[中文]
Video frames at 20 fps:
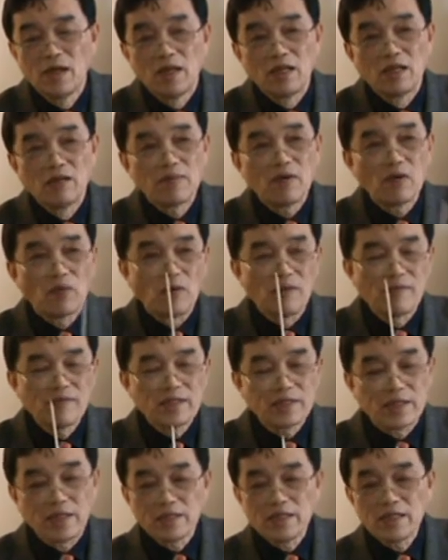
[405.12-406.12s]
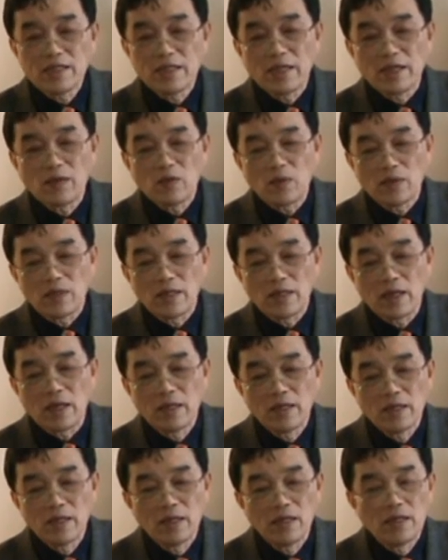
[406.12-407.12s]
那么我们人的灵魂呢，
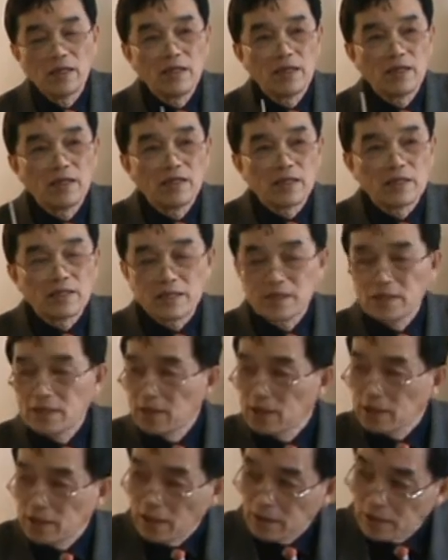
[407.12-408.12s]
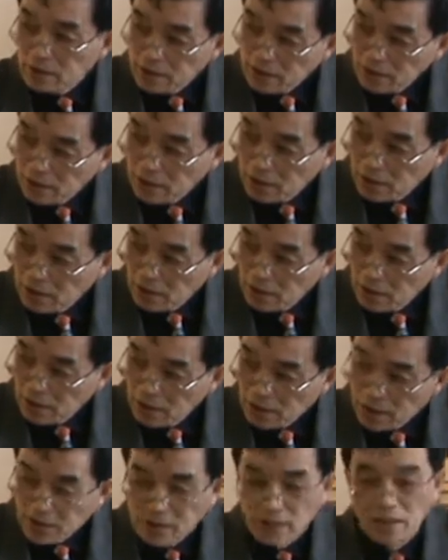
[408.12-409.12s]
实际上也是
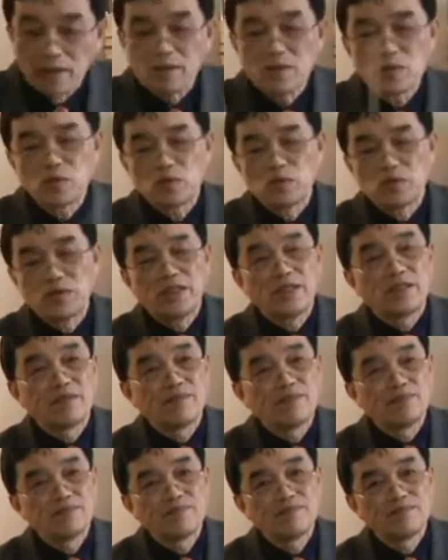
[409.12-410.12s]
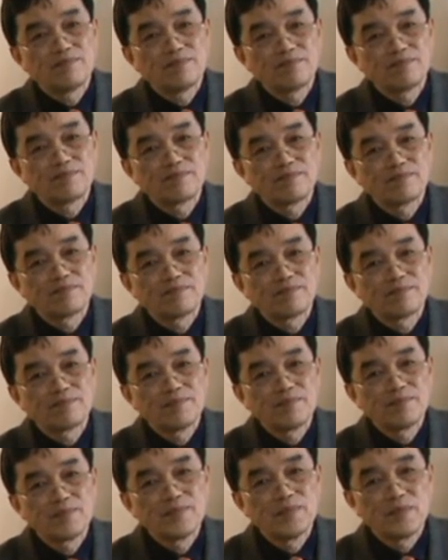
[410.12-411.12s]
神的属性，
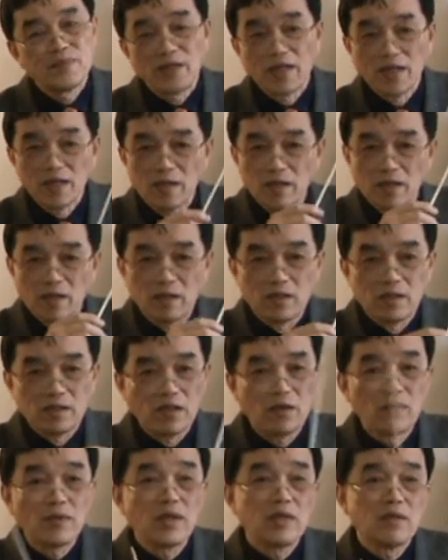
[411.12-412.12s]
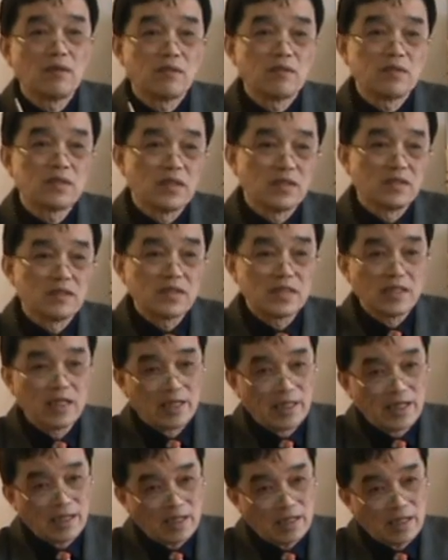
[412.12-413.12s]
对吧？因为神是
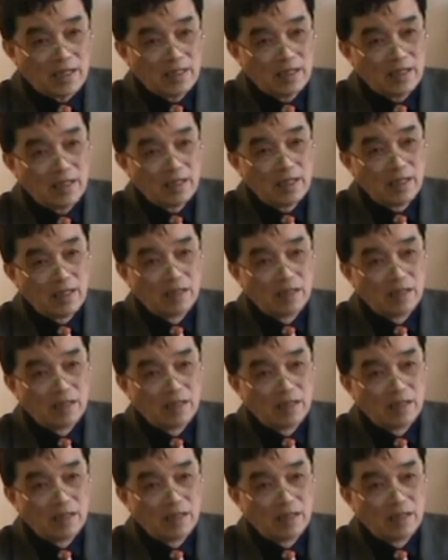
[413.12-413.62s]
能量来的，